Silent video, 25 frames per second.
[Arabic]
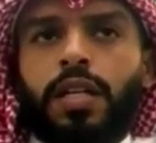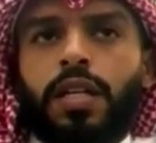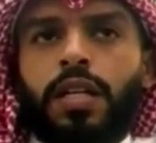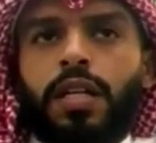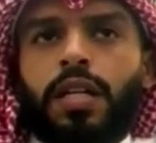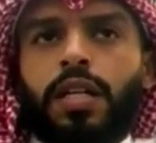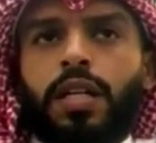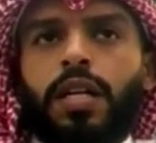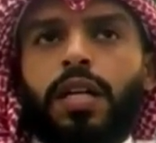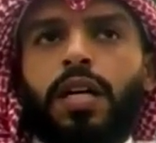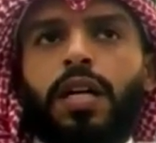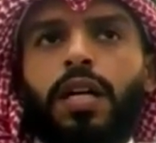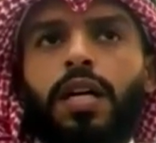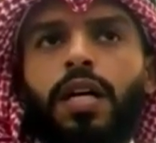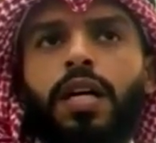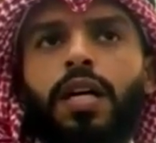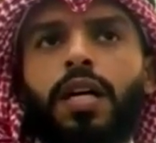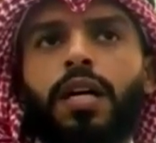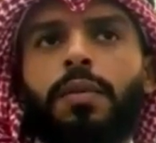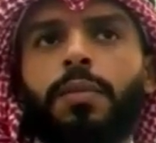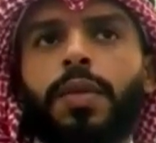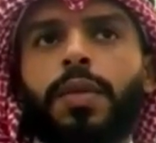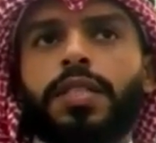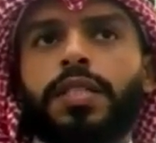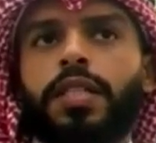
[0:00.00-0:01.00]
آه،
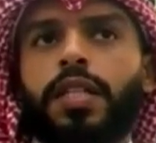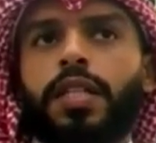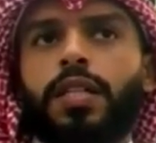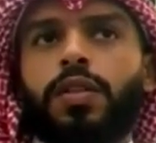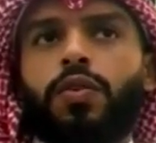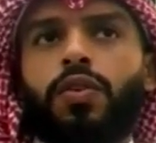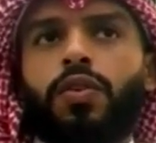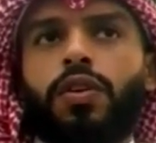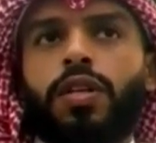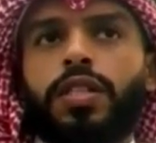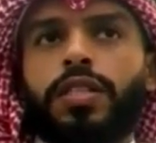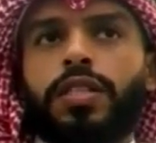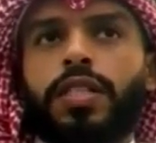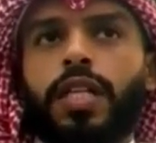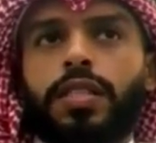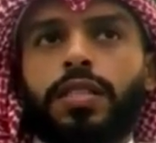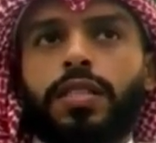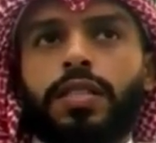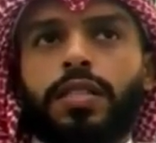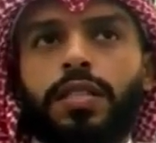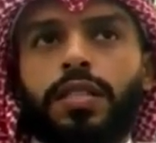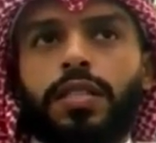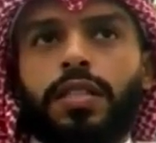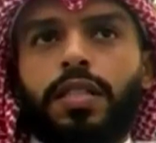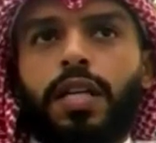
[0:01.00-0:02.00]
مصير كل شخص
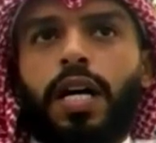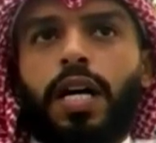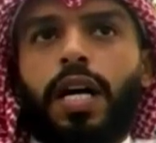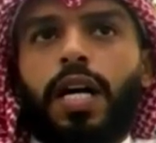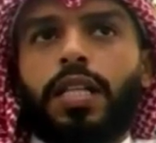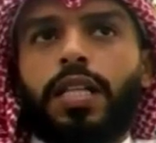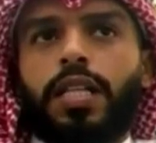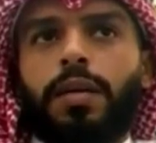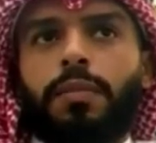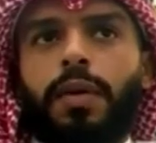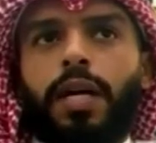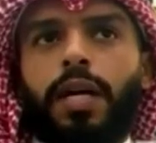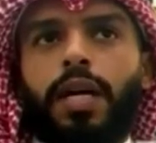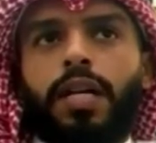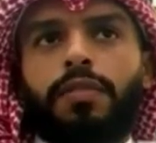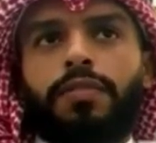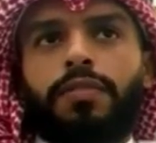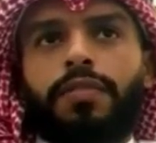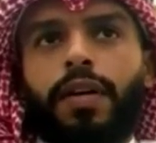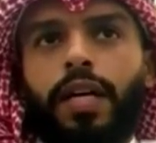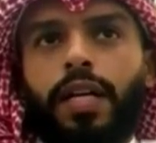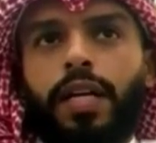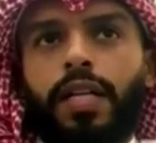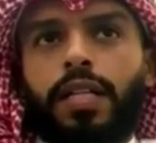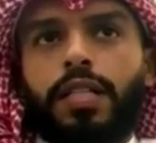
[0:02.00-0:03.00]
أقدم على
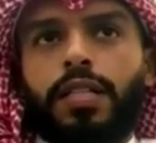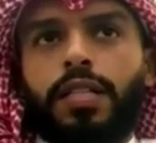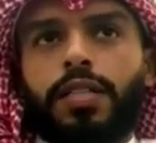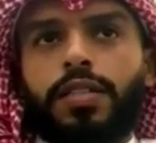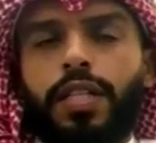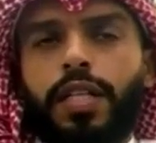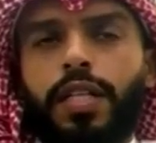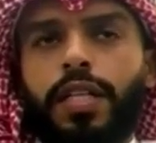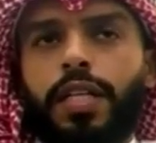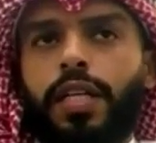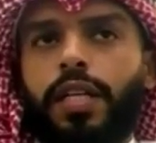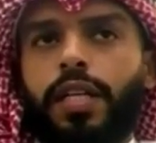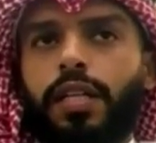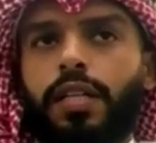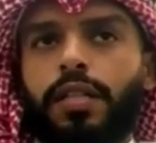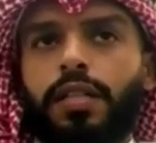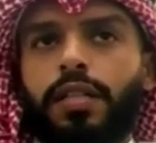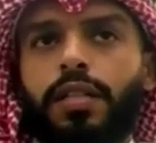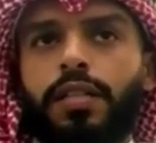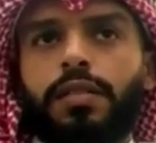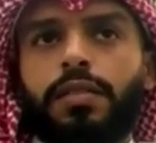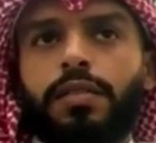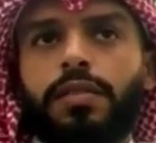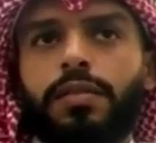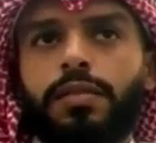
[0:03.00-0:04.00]
فعل شنيع
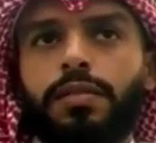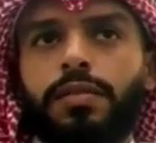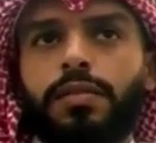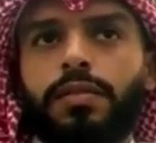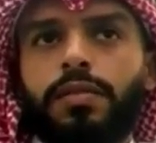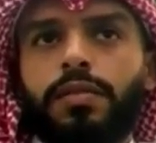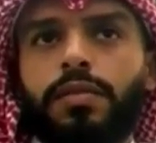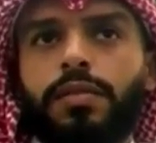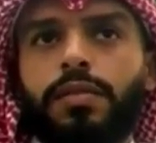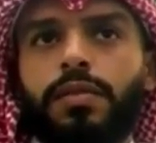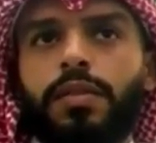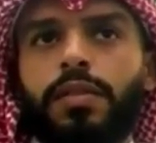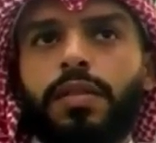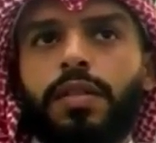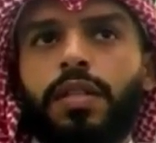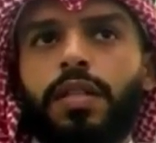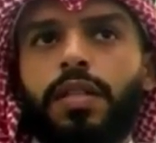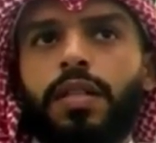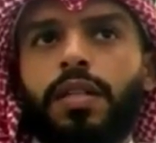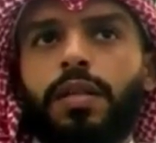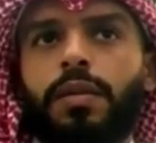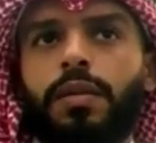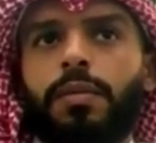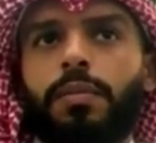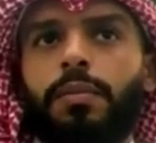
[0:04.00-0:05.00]

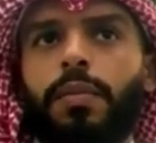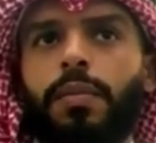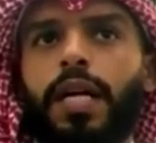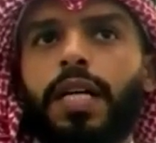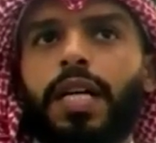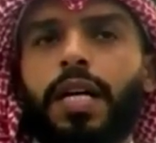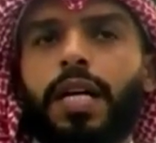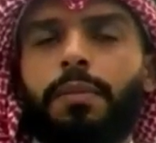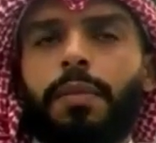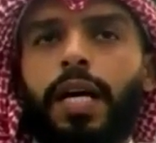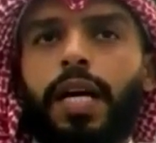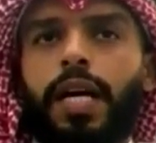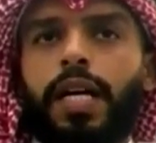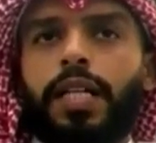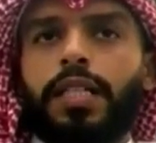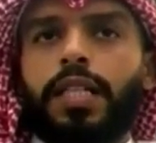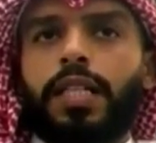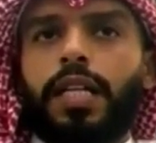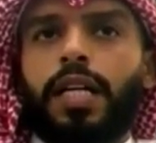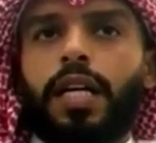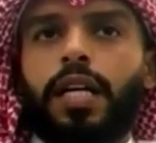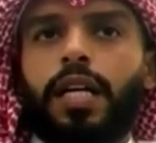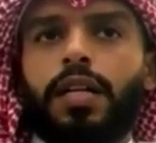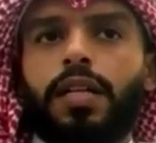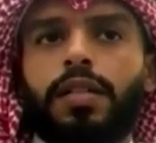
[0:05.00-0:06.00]
محكمة عادلة
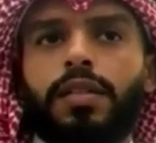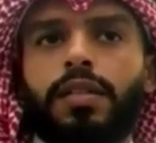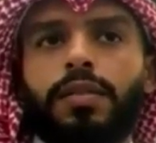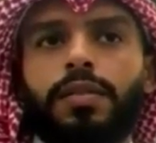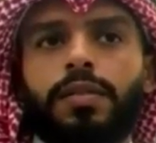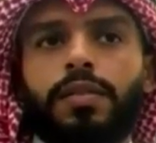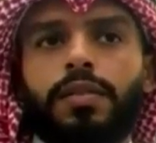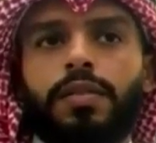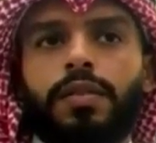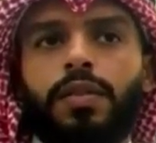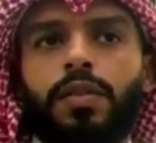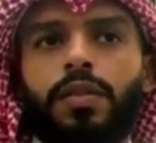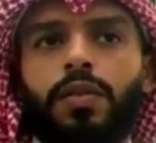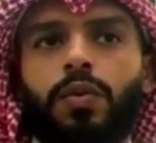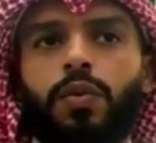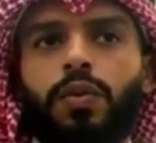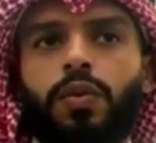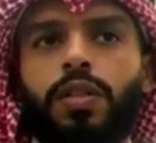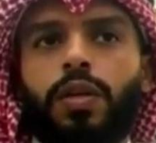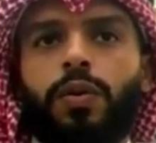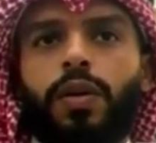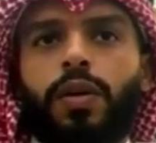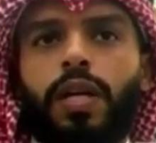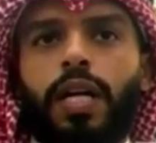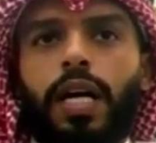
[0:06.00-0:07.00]

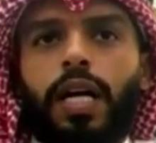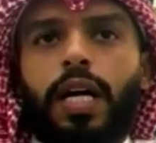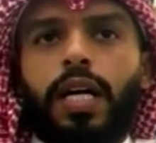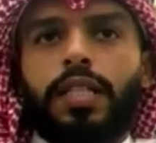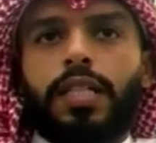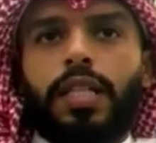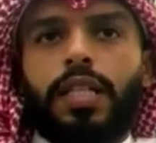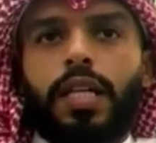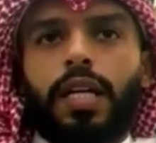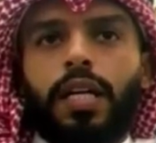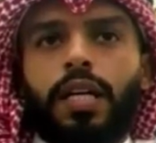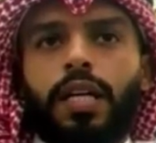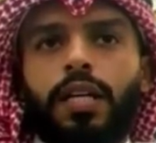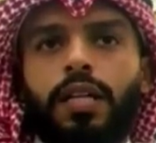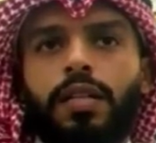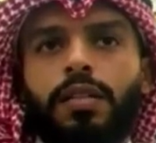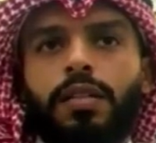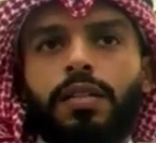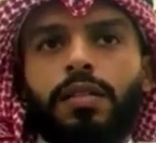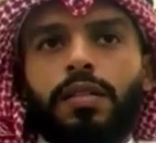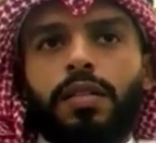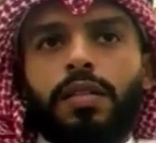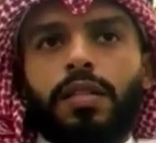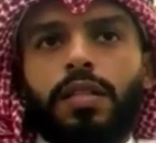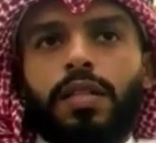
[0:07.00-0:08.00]
ودولة عادلة
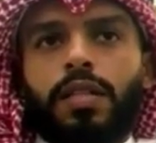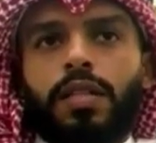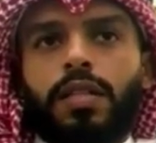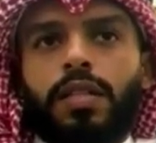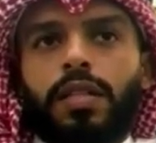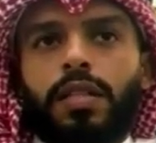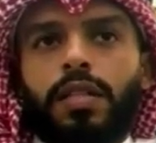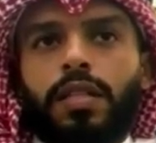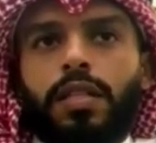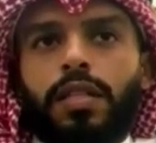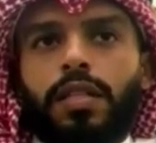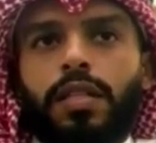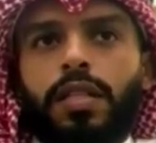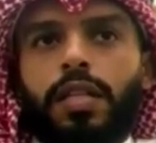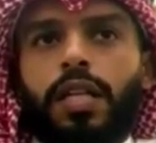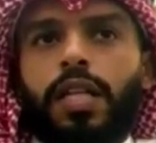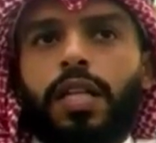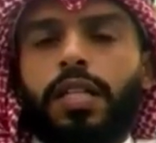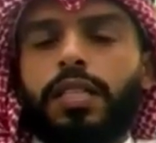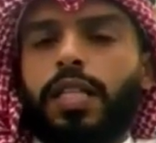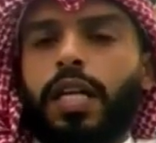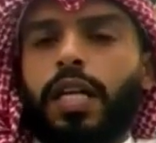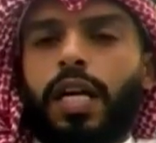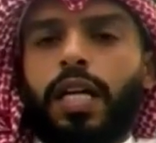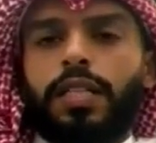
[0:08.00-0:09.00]

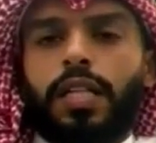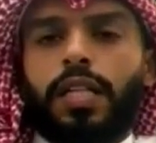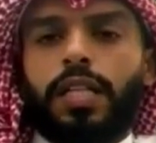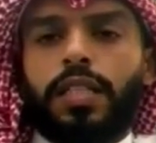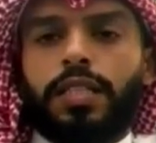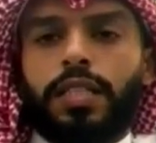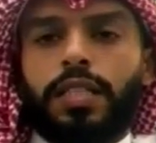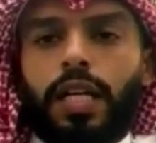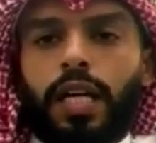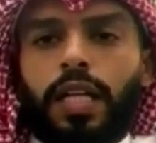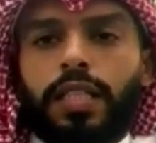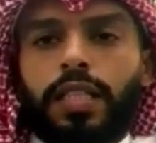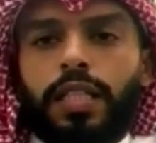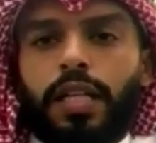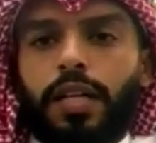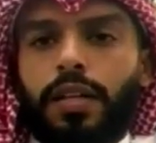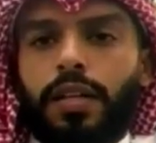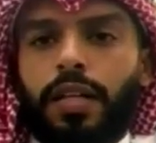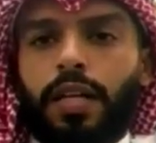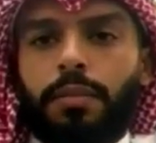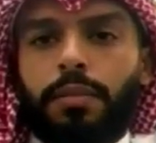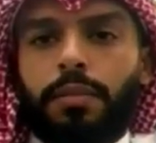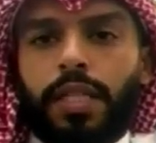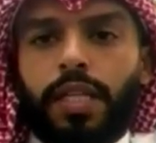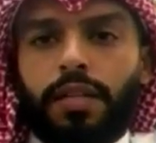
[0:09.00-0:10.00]
اتخاذ الإجراءات
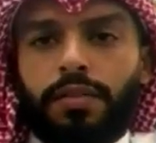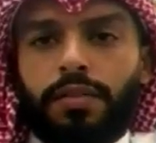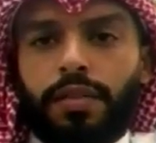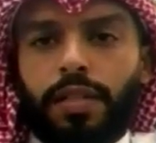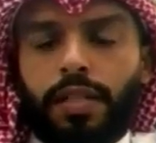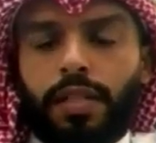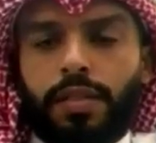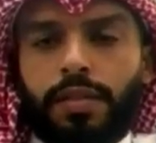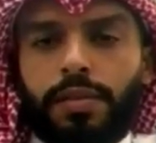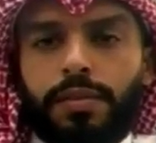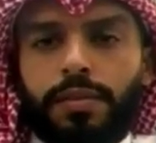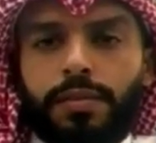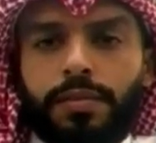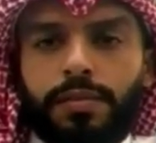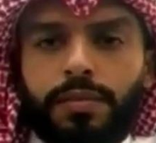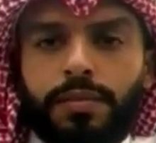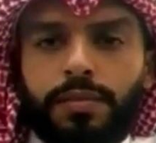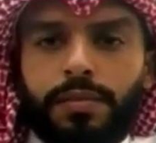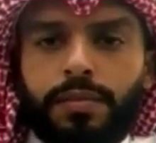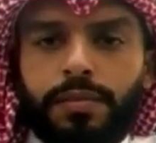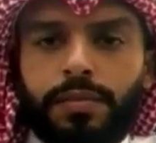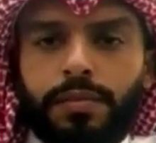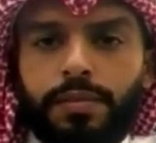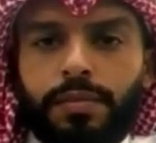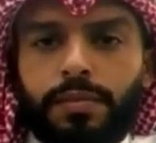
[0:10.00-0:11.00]
النظامية فيه
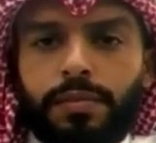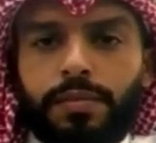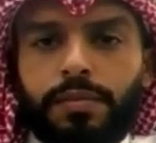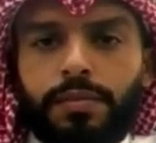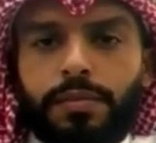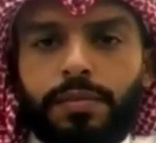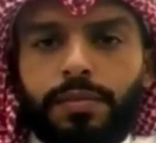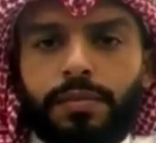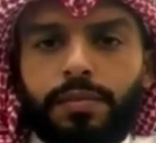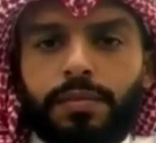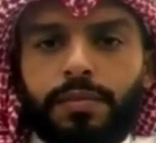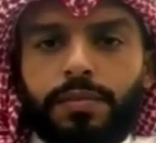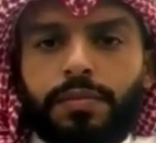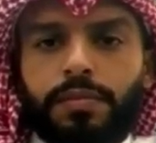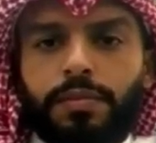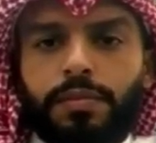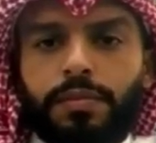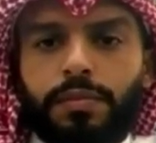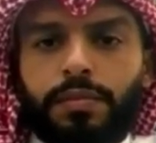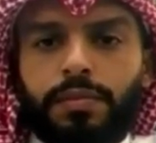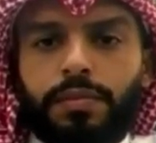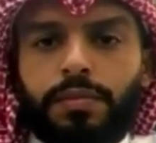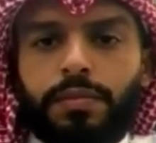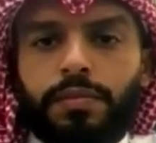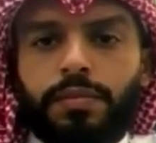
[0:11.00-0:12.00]

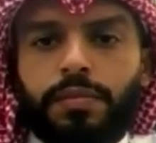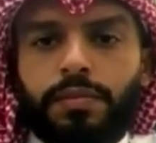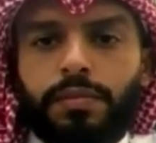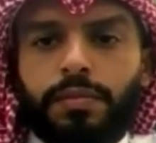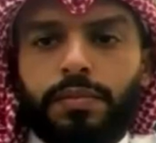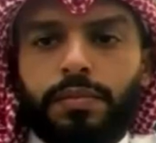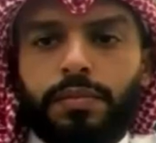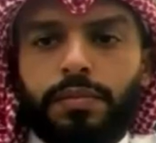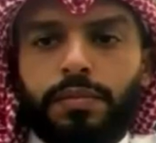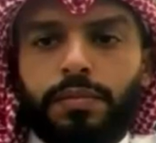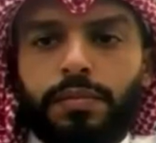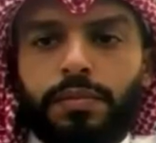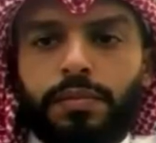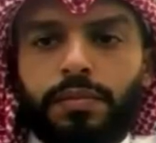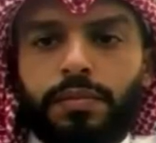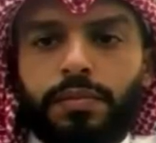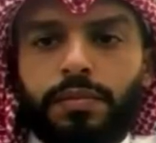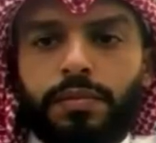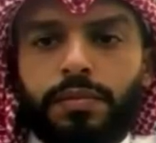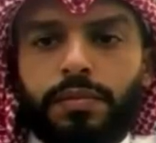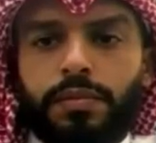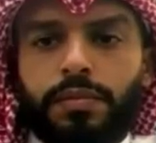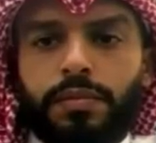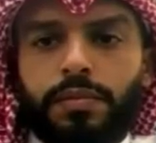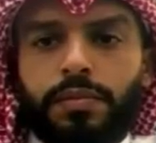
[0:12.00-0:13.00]
أستاذ عبد العزيز
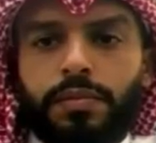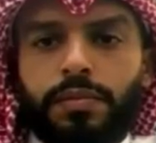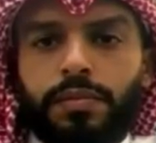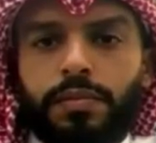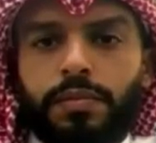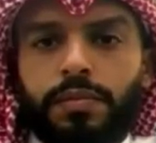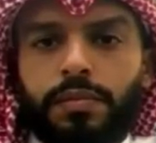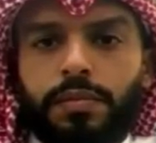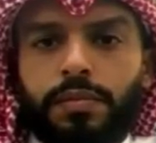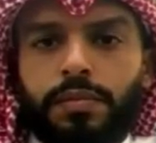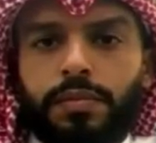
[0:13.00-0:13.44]
القلاسي مستشار